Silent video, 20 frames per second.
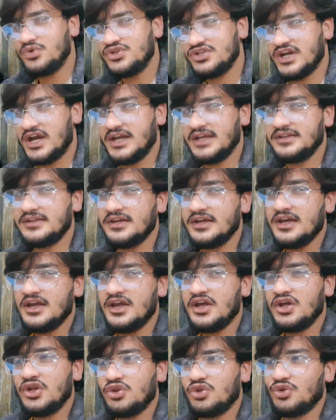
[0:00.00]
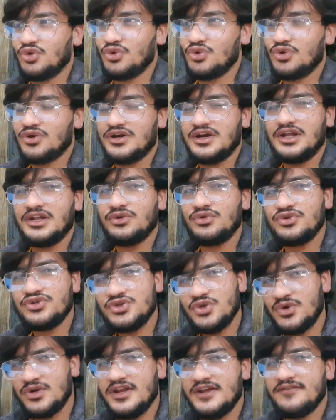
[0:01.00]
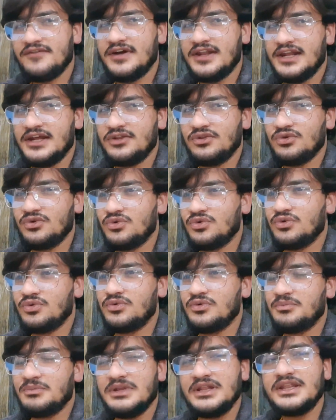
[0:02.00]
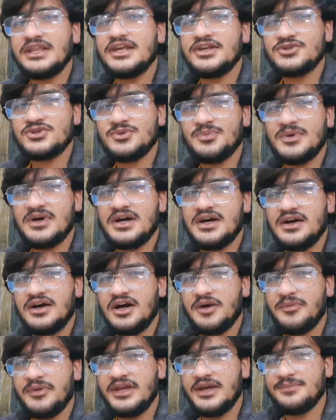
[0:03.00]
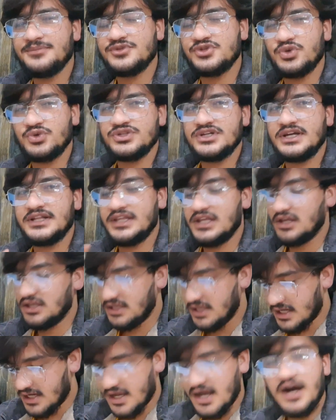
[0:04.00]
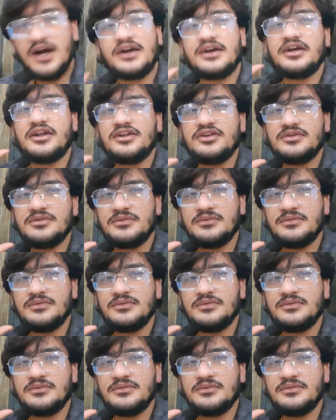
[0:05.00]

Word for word: हो शायद तो कल कुछ होने वाला है तो मिलते हैं सुबह अभी हम सो जाते हैं ये खाकर